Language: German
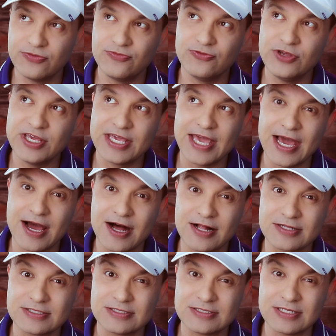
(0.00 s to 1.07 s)
Three
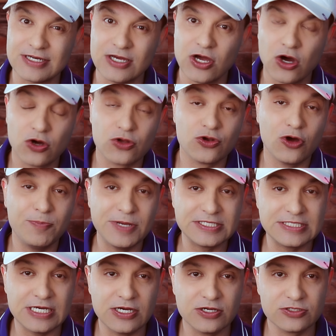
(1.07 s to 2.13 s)
Girls. Oder oh, noch
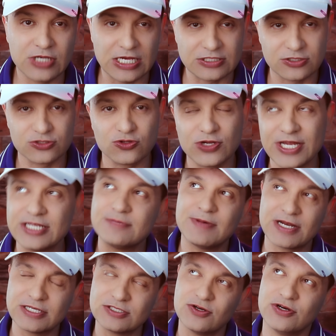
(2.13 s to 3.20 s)
besser, also so nenne ich
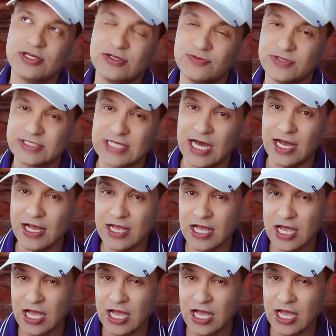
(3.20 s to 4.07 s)
mein Restaurant in den USA.